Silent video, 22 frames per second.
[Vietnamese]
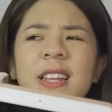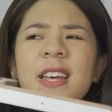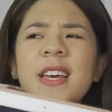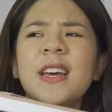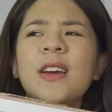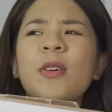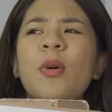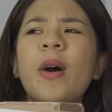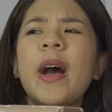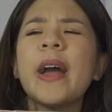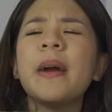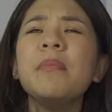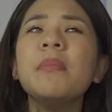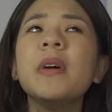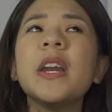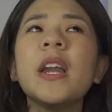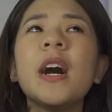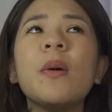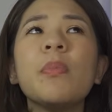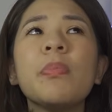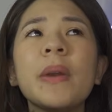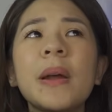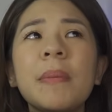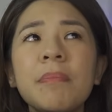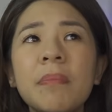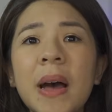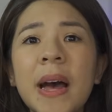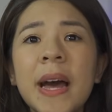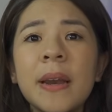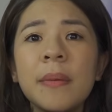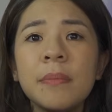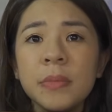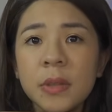thì khoảng mình học năm
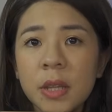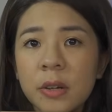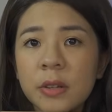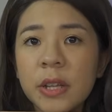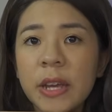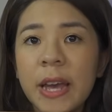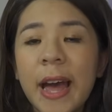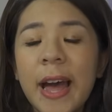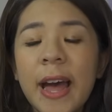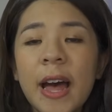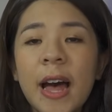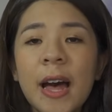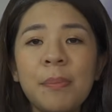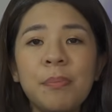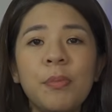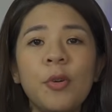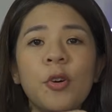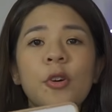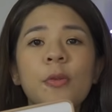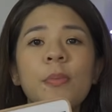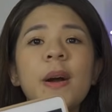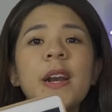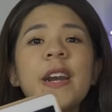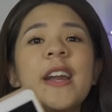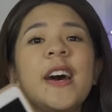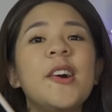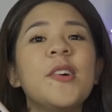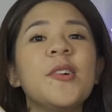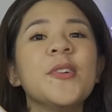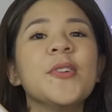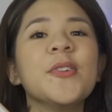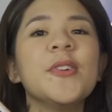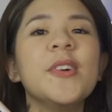ba năm tư thì Apple bắt
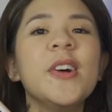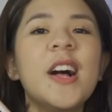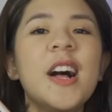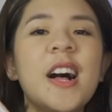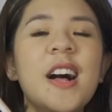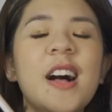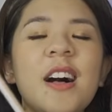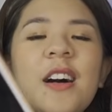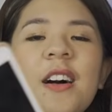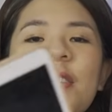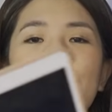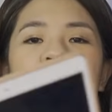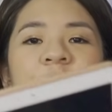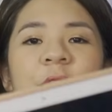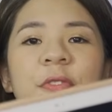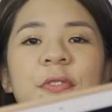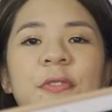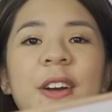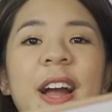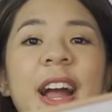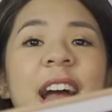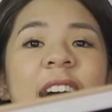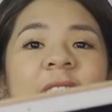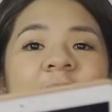đầu uh, phát